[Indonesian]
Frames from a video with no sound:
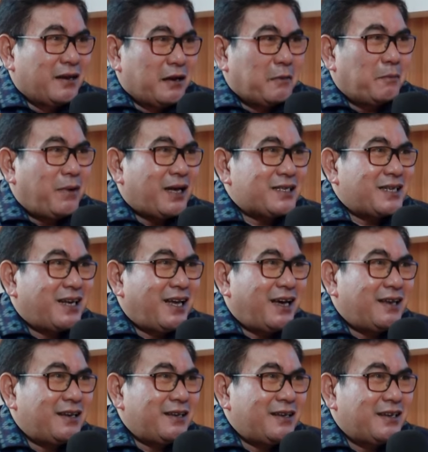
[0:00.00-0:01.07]
Gih.
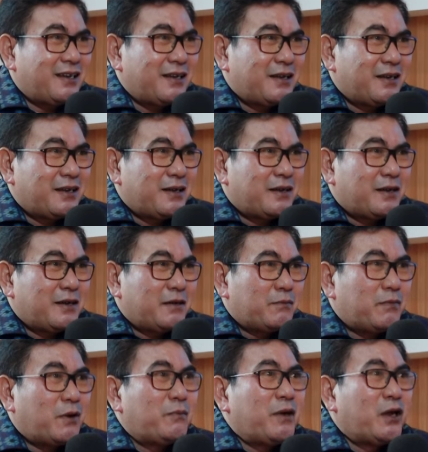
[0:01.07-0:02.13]
pelaksanaan
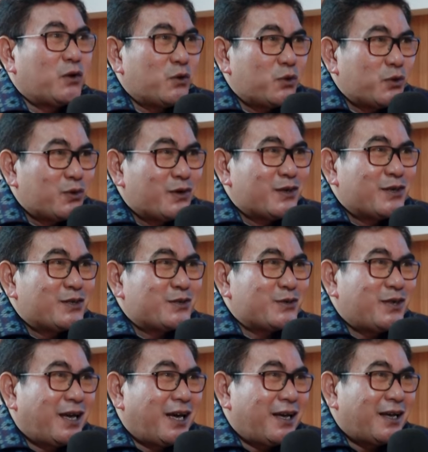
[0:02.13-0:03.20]
pemilu iya.
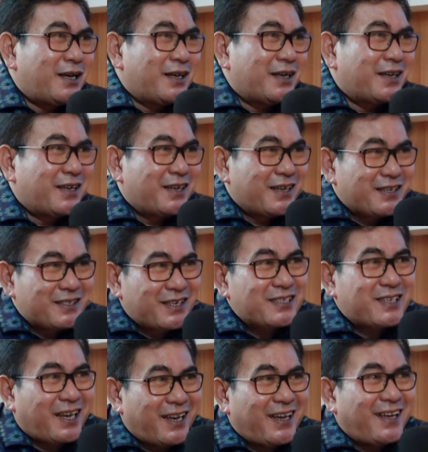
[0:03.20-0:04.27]
sudah Gih.
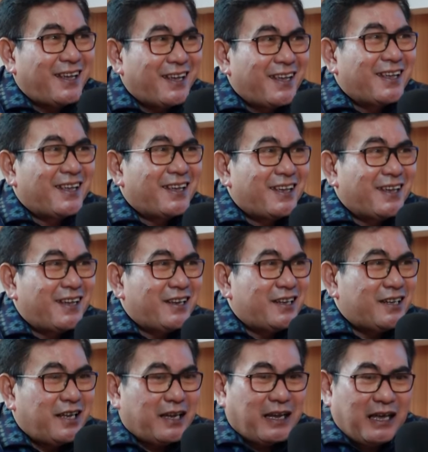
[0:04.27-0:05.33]
selesai ya. Gih, ini
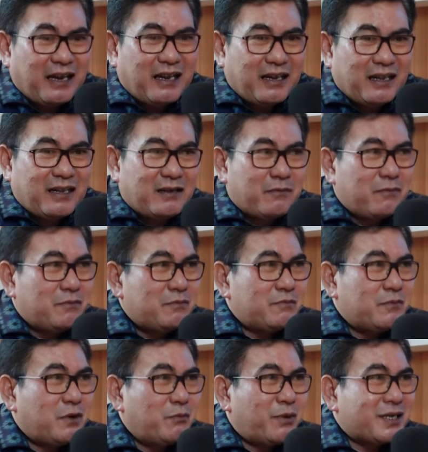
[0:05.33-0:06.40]
tinggal Gih.
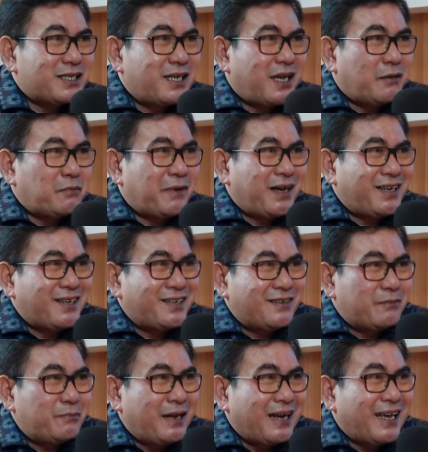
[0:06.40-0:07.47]

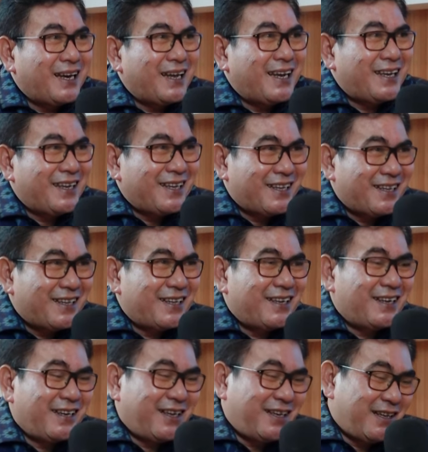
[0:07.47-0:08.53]
mempersiapkan pilkada, ya? pilkada
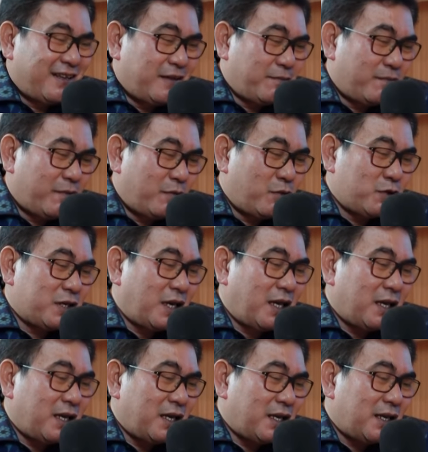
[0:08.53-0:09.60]
ya. ya. Bu
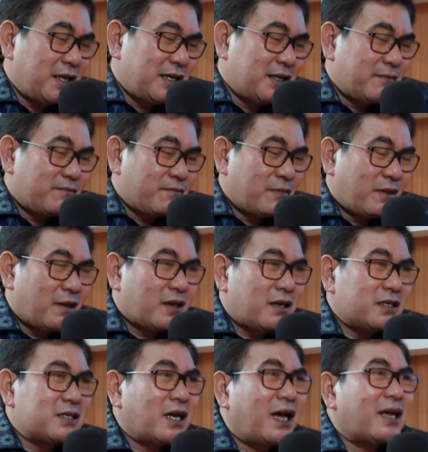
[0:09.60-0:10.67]
Sekar,
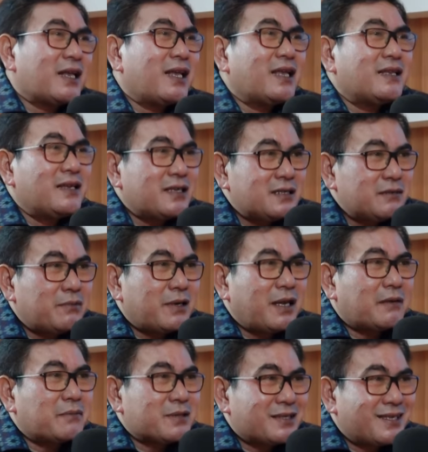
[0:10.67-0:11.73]
kesehariannya seperti
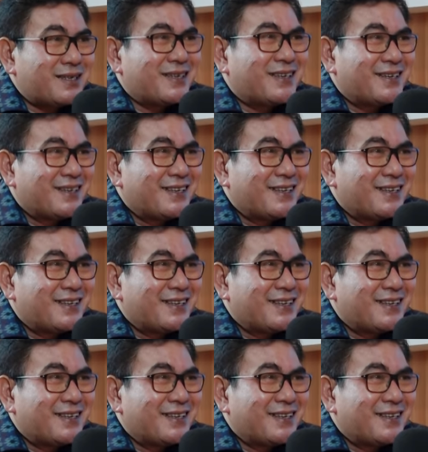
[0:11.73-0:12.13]
apa sih?